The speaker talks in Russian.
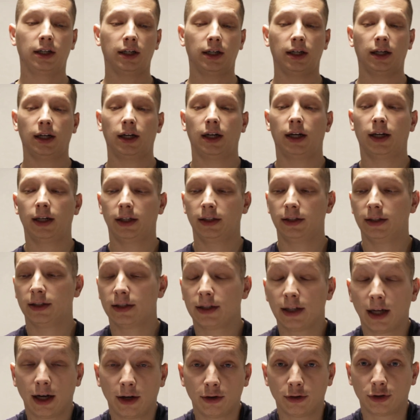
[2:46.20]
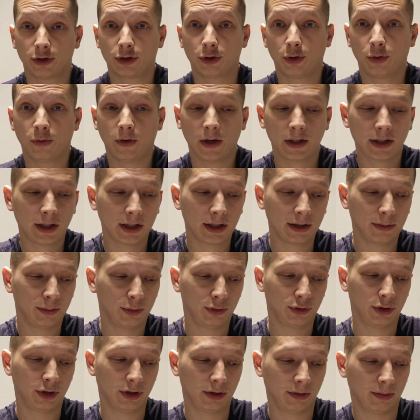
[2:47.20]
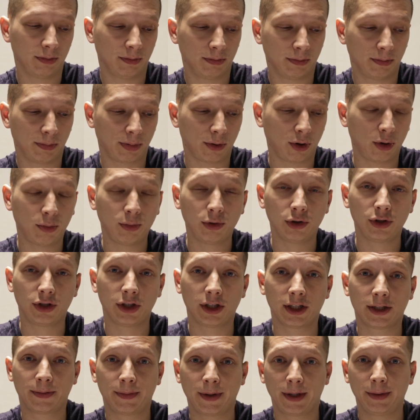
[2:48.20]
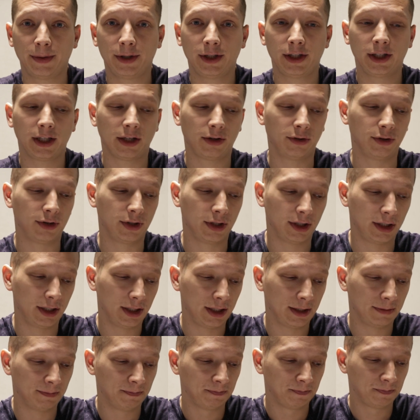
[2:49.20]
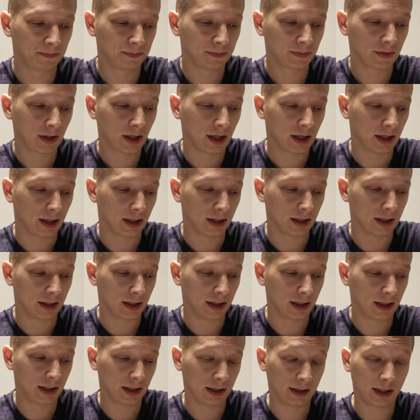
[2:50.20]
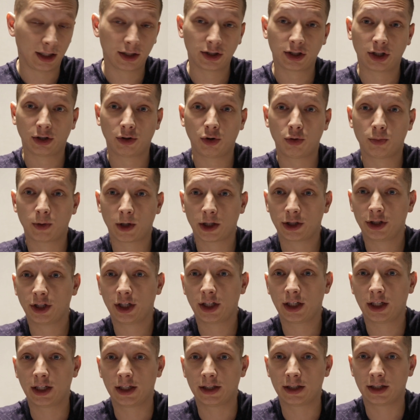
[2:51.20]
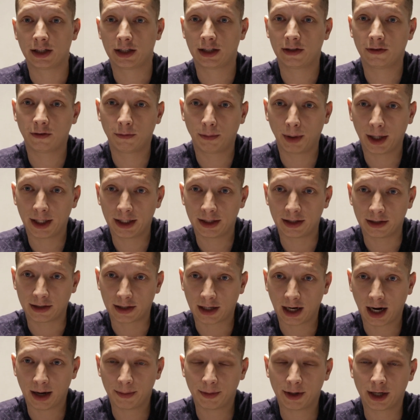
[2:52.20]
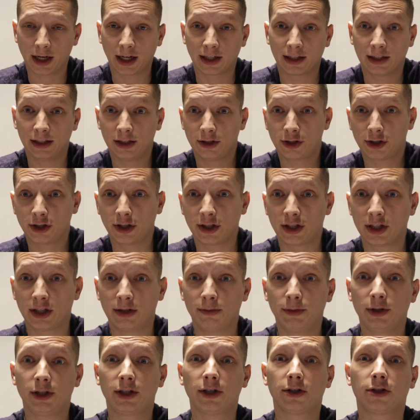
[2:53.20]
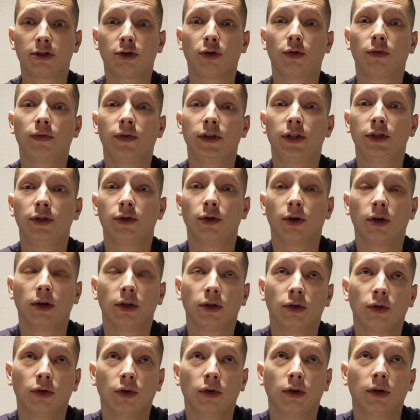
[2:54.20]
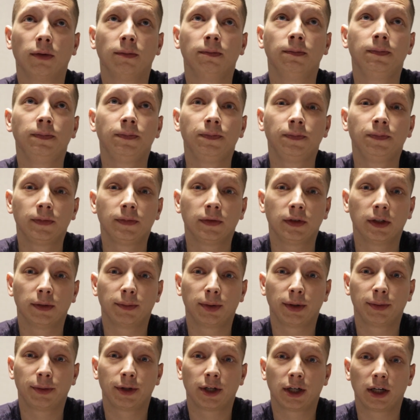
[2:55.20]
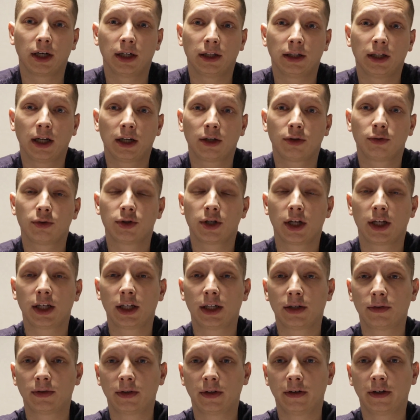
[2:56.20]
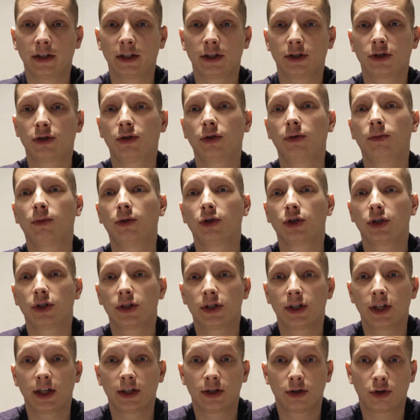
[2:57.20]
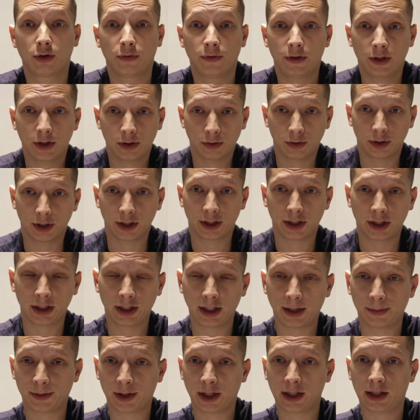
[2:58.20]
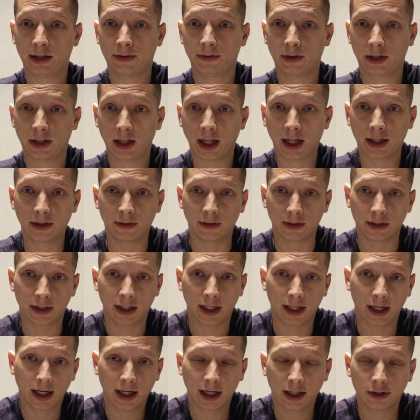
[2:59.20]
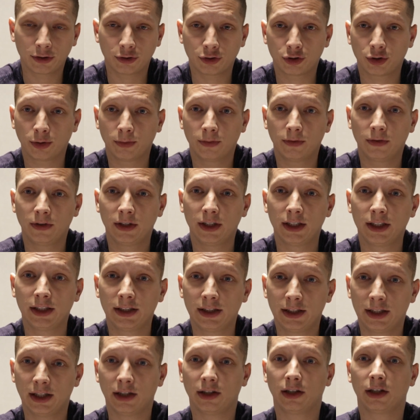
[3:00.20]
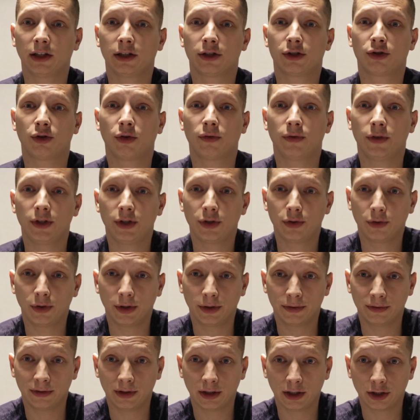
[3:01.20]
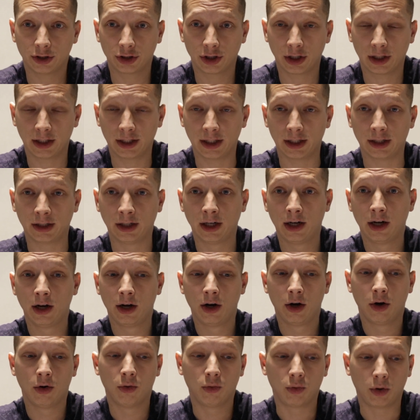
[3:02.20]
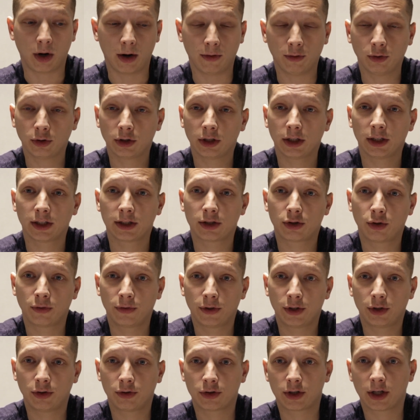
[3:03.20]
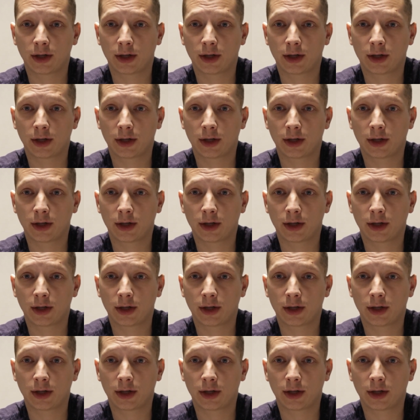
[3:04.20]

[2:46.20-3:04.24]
Э, не знаю, что у вас это будет. Пробуйте, экспериментируйте. И Э, даже такое упражнение есть, если вы боитесь камеры, отлично, снимите 100 видео, но Например, Эльдар Гузаиров говорит, что можно снять 100 видео, их не обязательно выкладывать. А я хочу, чтобы вы сделали 100 видео и выложили их. У кого-то 100 видео